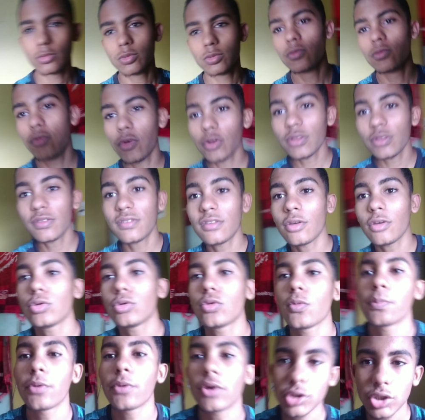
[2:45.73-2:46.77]
Não, não vou dizer
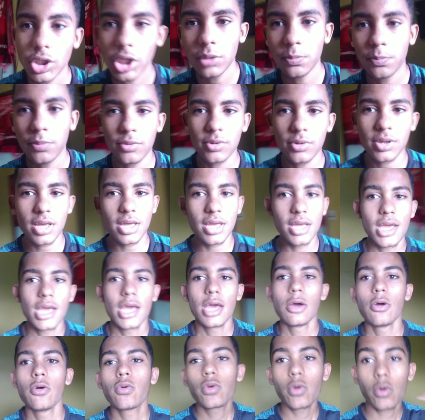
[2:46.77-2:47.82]
outro projeto porque
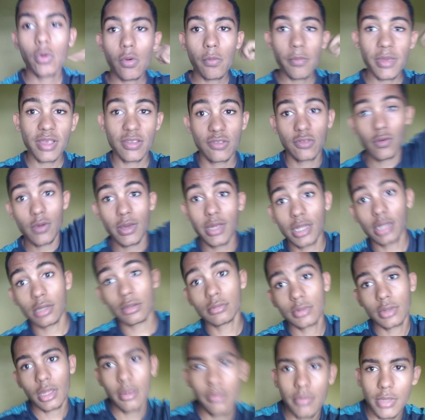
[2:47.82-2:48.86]
o que eu comecei eu
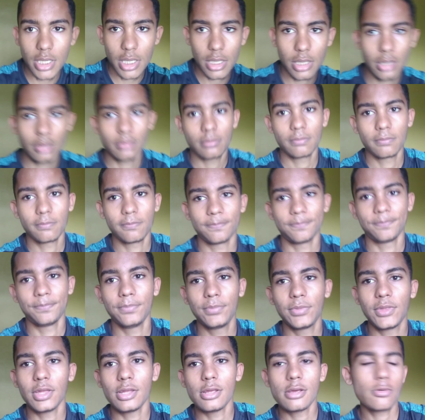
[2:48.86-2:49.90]
ainda não terminei.
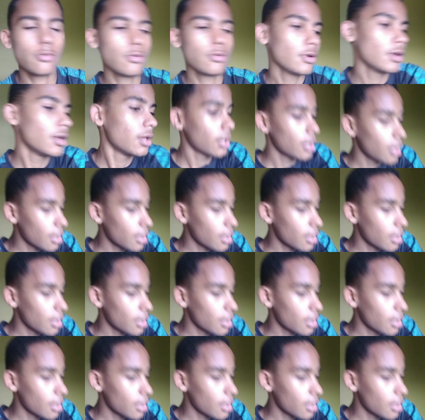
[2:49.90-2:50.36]
Entendeu?